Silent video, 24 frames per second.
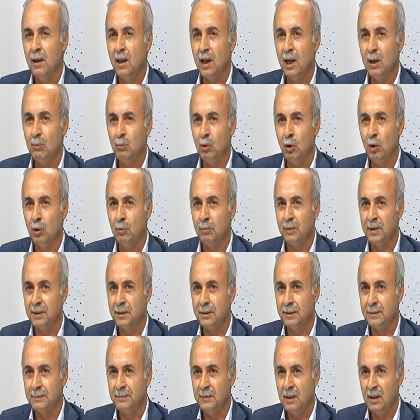Ama
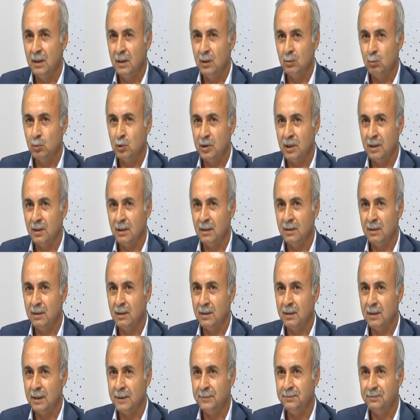olmadı. Bu sene
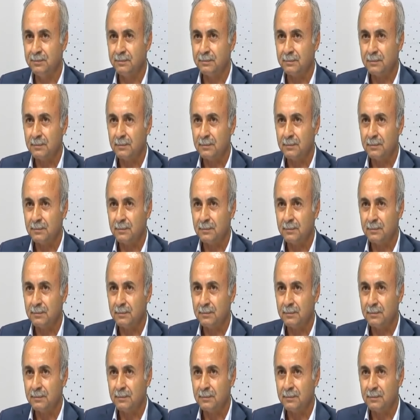hakikaten